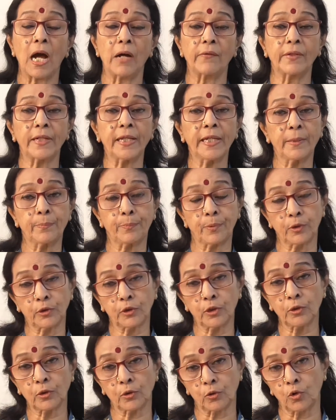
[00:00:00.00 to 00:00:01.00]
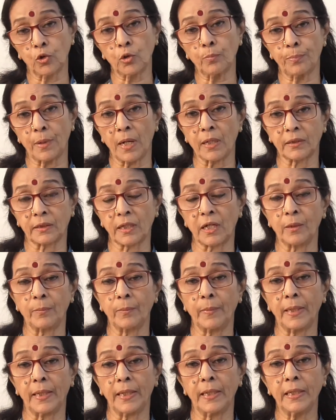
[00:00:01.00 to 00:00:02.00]
அவரை இப்பொழுது குரு
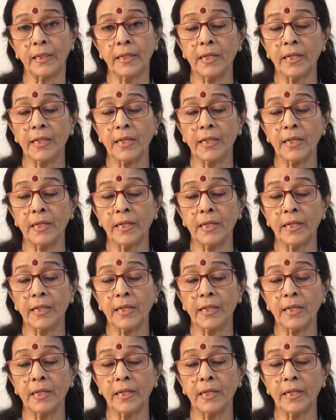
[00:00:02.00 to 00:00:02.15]
பார்த்தாலுமே